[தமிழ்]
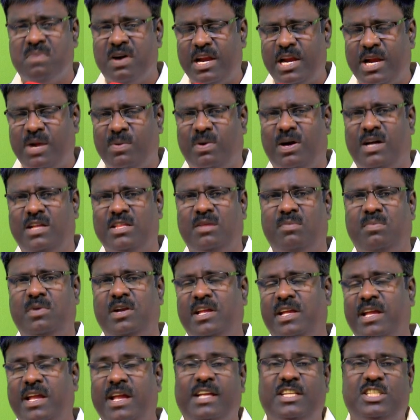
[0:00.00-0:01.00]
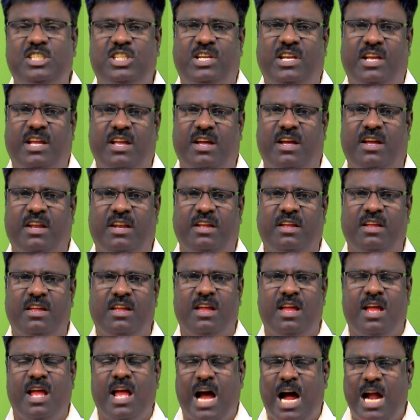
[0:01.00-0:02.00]
மறவாதபடிக்கு எச்சரிக்கையாரு
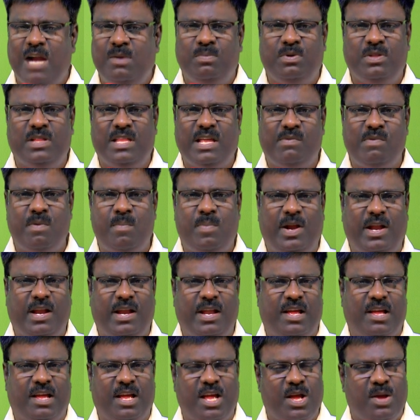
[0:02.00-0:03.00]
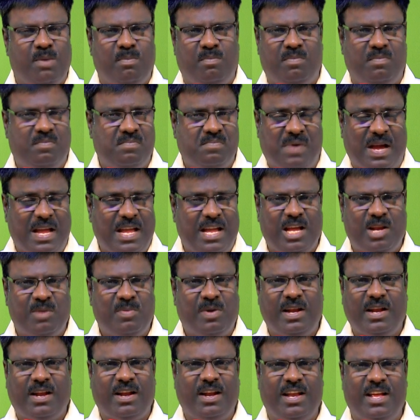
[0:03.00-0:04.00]
அன்பு தேவப்பிள்ளைகளை
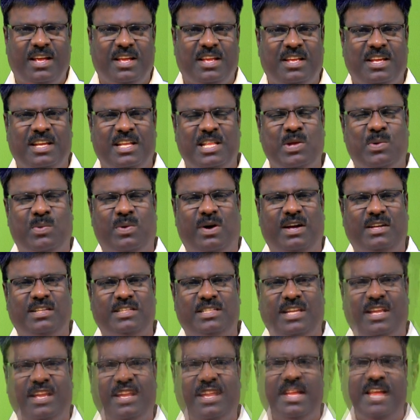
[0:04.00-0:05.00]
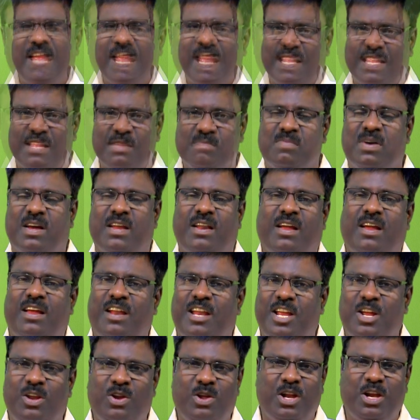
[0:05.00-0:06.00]
பயங்கரமாக இருக்குல்ல இந்த வார்த்தையை எதை
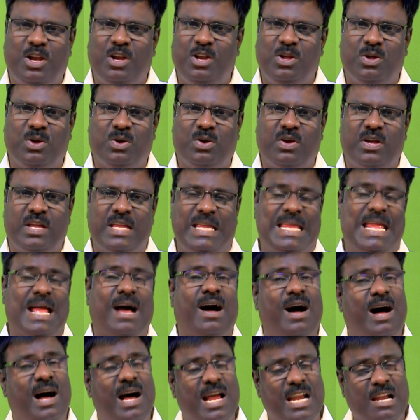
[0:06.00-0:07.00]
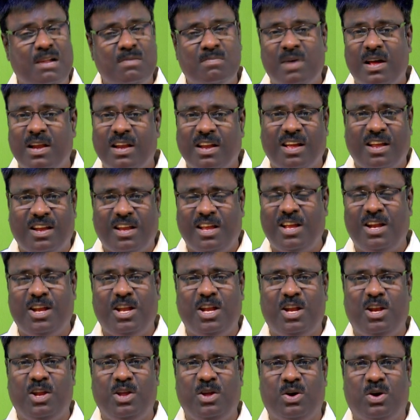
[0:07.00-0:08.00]
மறக்கிறீங்களோ இல்லையோ யாரை மறக்கிறீங்களோ
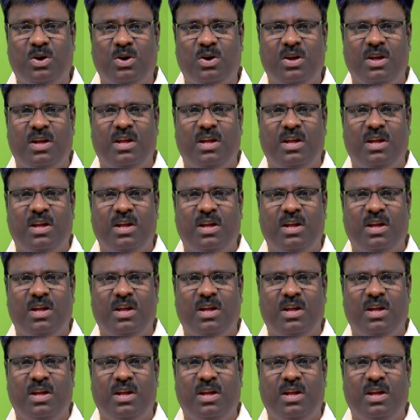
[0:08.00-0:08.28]
இல்லையோ